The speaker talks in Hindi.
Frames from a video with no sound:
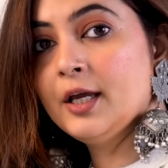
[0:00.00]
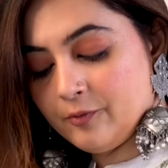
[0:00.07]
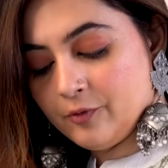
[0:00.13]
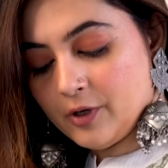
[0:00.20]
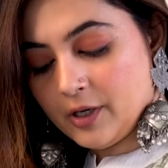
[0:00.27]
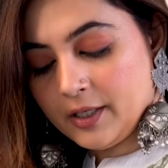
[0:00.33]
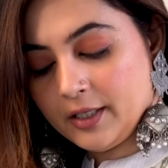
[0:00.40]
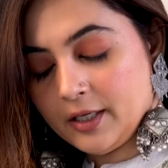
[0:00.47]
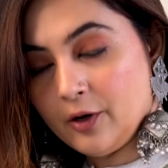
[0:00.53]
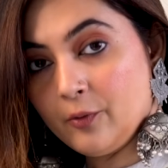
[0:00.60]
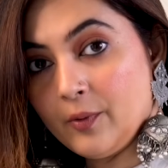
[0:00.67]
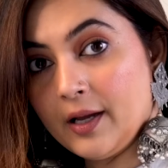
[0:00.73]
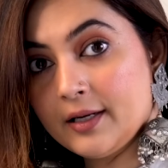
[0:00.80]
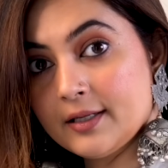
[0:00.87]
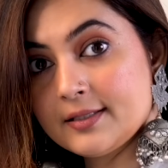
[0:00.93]
वर्क किया
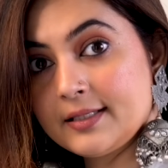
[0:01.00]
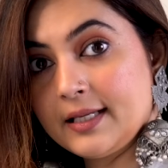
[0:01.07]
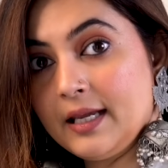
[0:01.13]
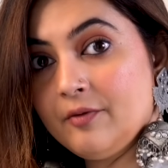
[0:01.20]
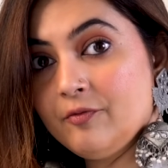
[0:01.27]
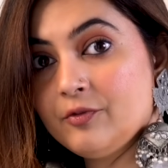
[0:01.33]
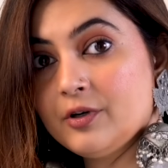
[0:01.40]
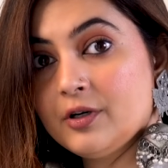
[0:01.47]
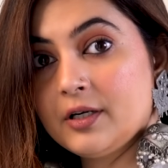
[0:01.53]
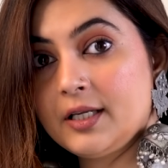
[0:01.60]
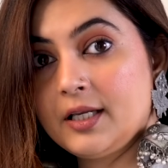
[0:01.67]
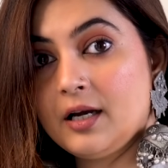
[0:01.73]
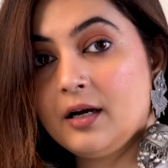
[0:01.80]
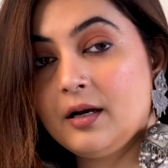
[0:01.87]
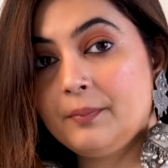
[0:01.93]
हुआ है ना सेम
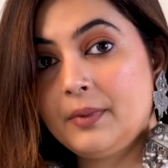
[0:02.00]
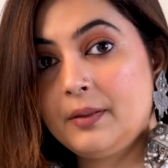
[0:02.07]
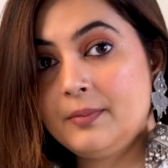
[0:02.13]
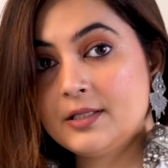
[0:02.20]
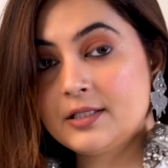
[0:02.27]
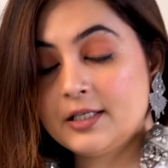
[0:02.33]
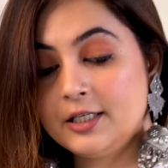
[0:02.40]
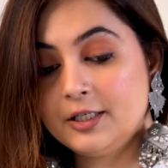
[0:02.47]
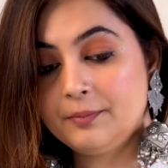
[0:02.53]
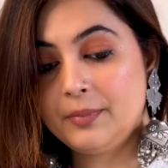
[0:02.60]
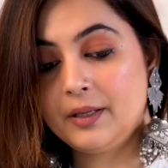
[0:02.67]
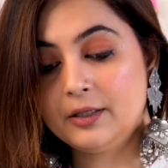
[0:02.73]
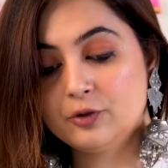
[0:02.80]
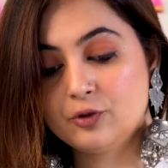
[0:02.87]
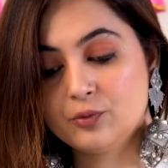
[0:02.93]
वर्क यहाँ पे भी स्लिट
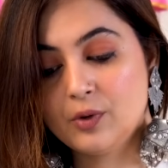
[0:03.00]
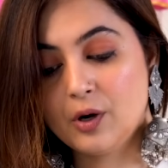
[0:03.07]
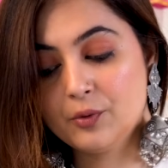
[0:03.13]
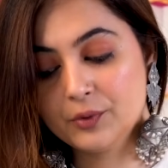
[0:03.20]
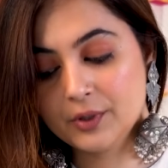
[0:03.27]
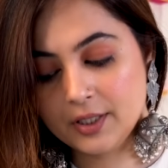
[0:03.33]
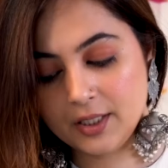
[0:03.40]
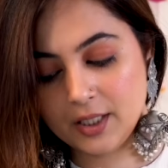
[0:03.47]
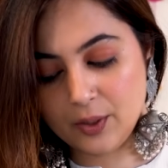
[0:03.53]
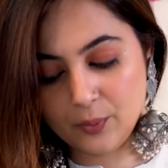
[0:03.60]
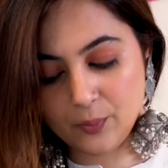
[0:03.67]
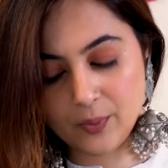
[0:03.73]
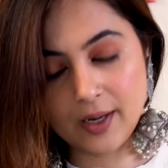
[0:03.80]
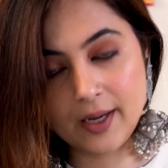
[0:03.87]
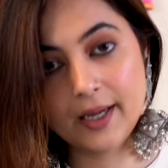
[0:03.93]
पे थ्रू आउट किया
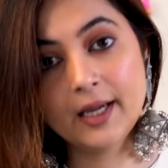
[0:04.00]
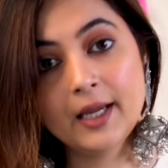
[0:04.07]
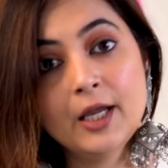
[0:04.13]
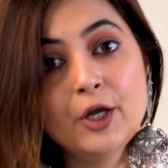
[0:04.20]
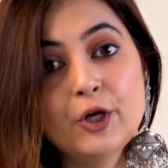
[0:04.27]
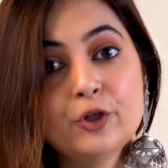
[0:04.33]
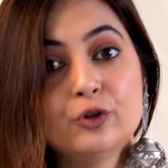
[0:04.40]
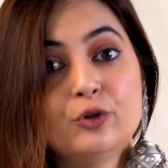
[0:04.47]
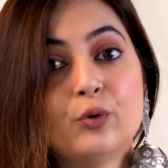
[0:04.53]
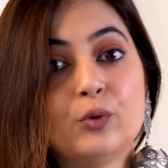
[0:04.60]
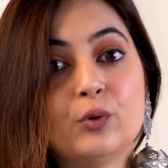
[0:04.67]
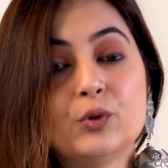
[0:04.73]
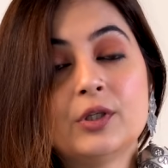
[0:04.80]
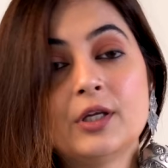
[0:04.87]
हुआ है दोनों